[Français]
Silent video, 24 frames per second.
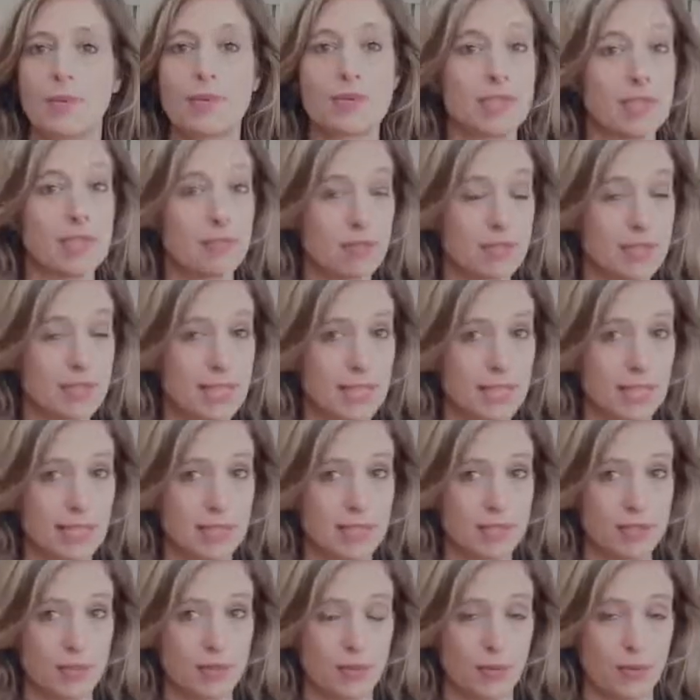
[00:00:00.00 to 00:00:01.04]
Posez-vous ces
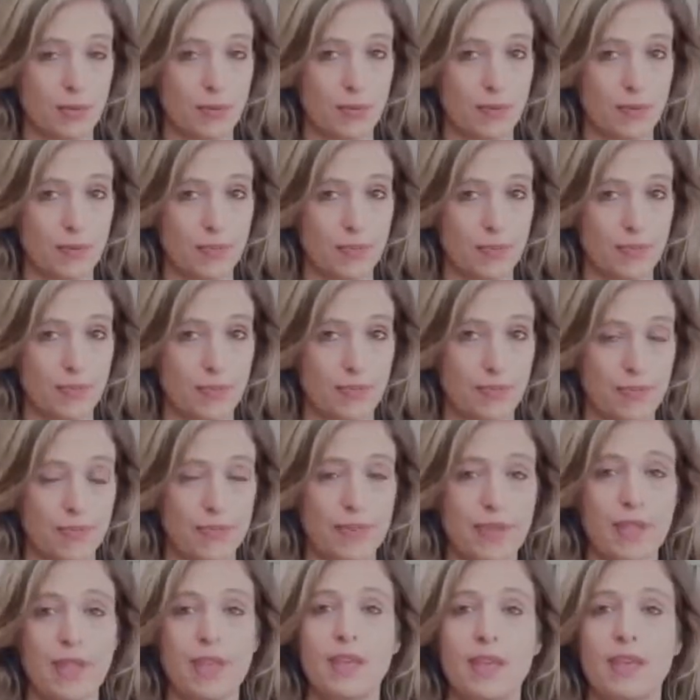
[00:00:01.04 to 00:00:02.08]
questions.
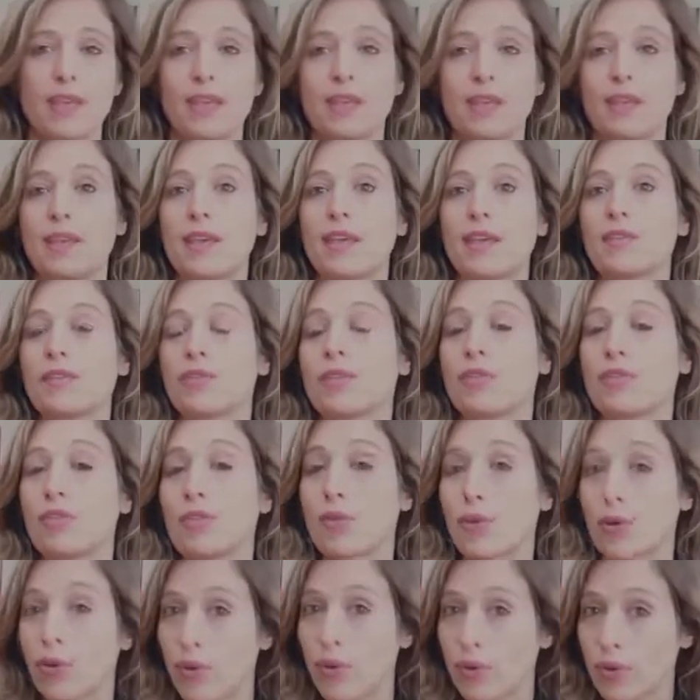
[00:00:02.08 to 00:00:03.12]
Qu'est-ce que
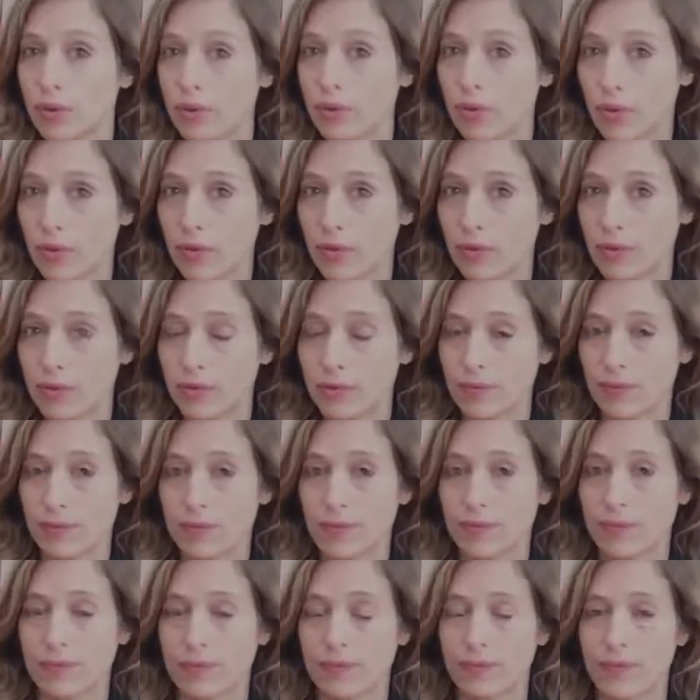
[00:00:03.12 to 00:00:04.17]
je ressens
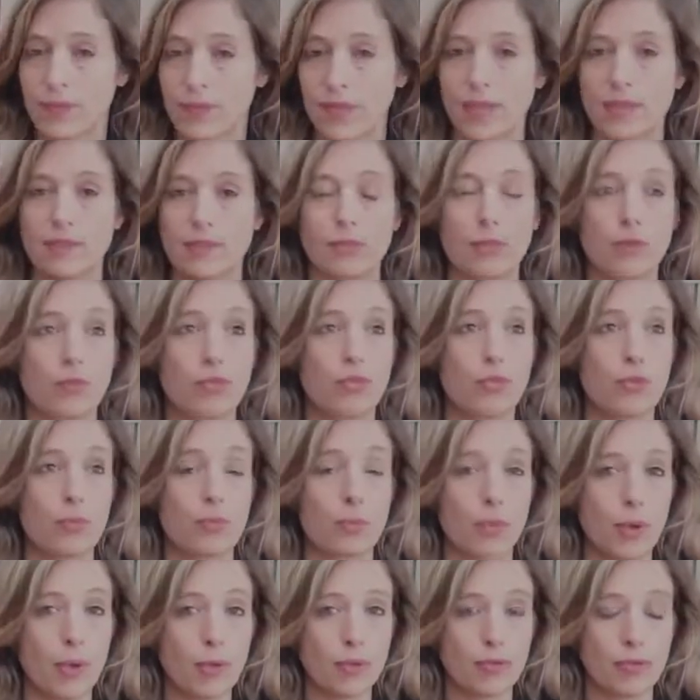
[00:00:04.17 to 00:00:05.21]
Qu'est-ce que je
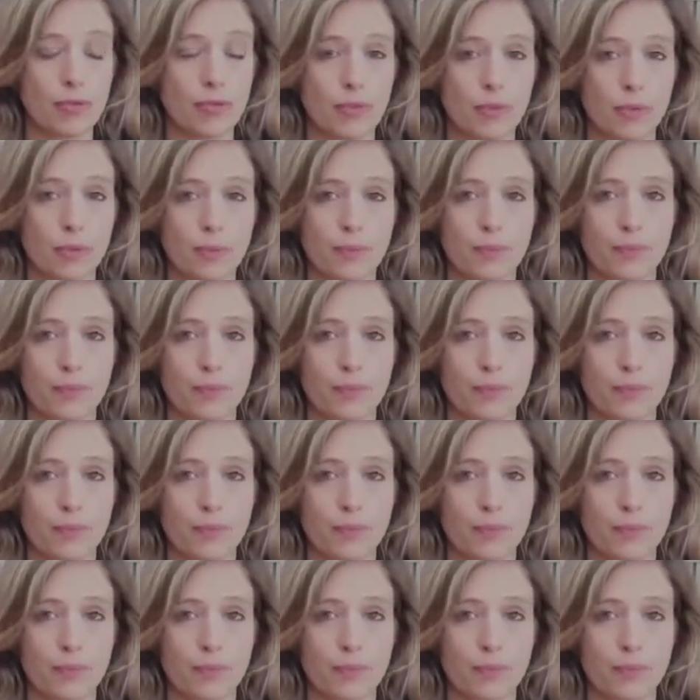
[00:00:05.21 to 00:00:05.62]
pense